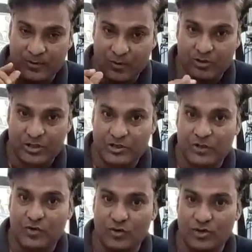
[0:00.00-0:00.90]
होती
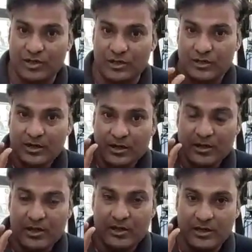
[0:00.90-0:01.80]
क्यों होती है
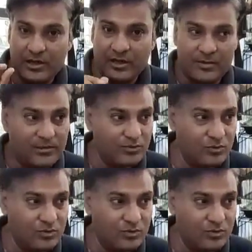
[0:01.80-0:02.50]
कि ये अब